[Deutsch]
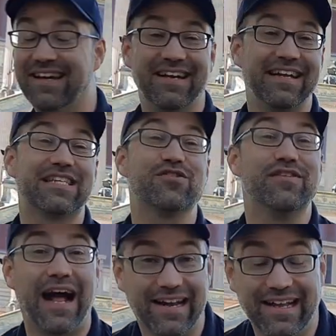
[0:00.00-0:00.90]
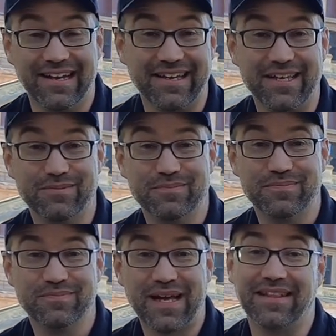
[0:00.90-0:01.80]
Nationalgalerie.
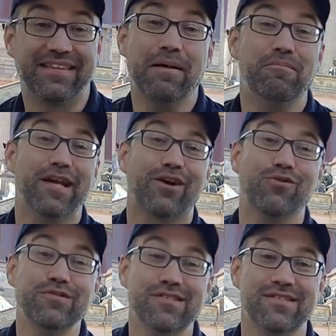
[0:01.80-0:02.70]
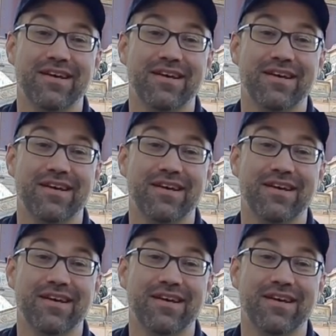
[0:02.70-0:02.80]
Ein Tempel der Kunst,